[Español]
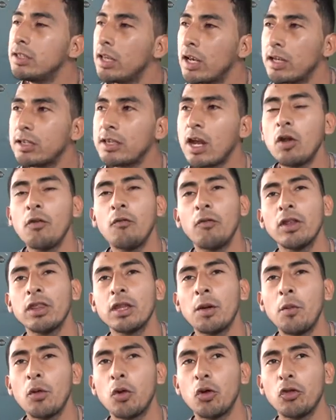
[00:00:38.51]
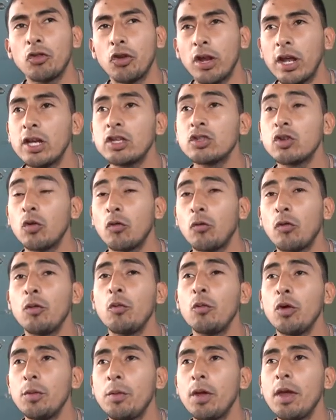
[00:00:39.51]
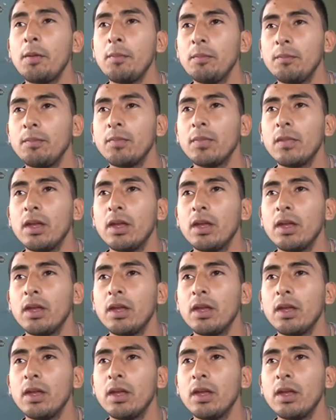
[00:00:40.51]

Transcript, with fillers: ya, nos enfrentamos contra ellos, nos fue muy bien.